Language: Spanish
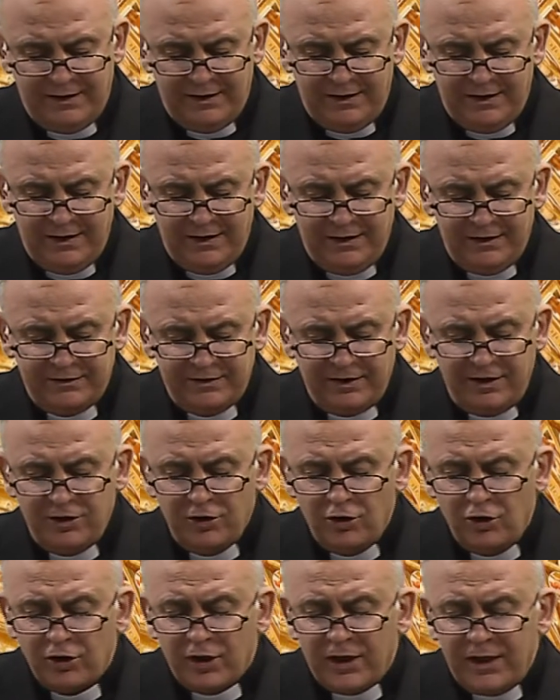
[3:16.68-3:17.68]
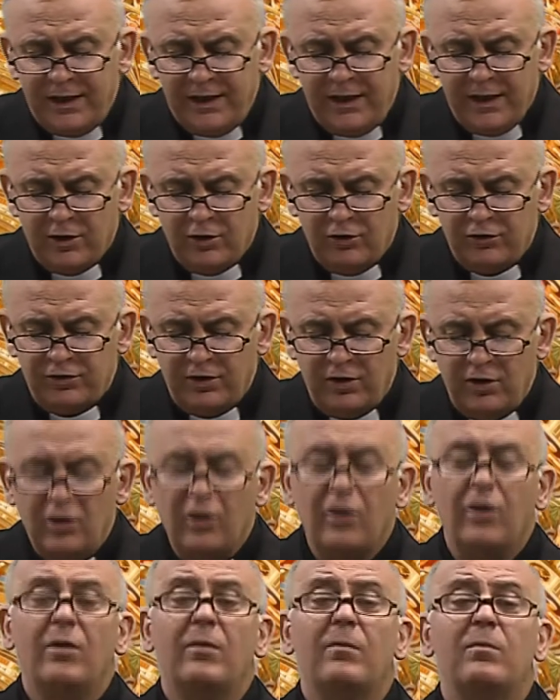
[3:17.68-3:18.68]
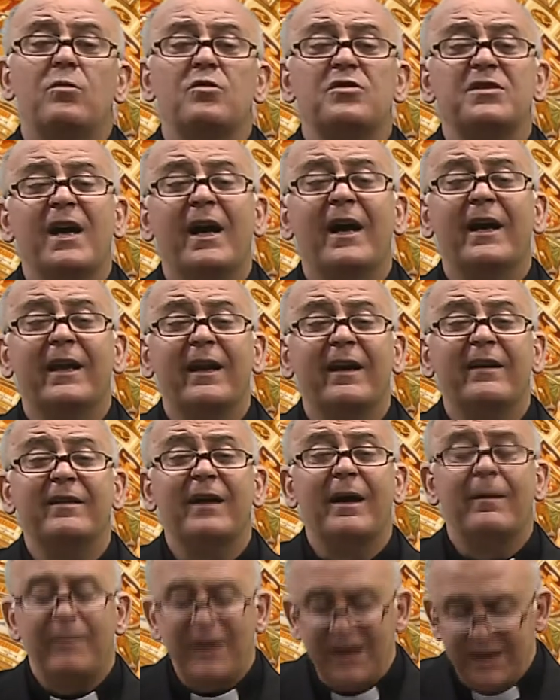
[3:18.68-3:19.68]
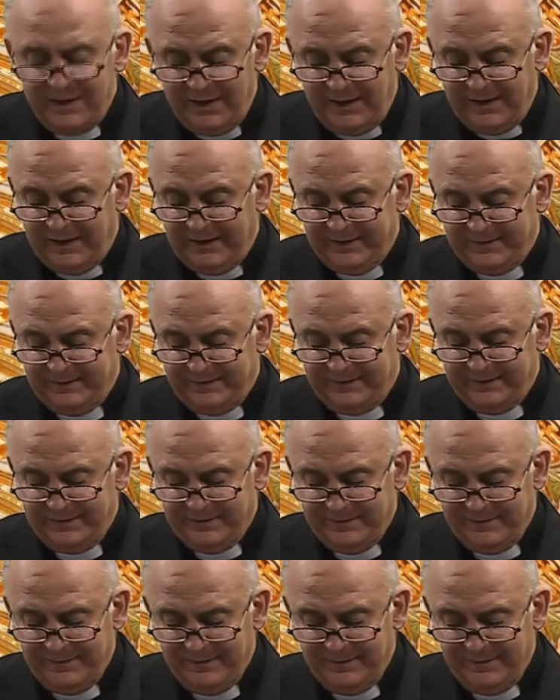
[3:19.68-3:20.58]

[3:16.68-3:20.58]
El Señor le concedió muchas gracias místicas.